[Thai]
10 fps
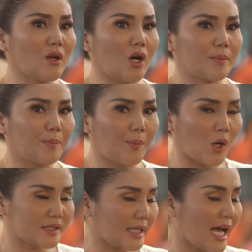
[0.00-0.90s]
ตลอด พ
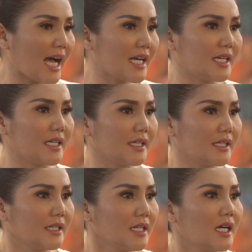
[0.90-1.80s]
อจะได้
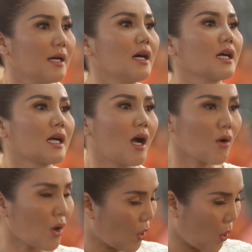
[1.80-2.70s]
ครับเขา
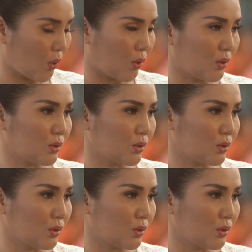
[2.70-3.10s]
ก็โกง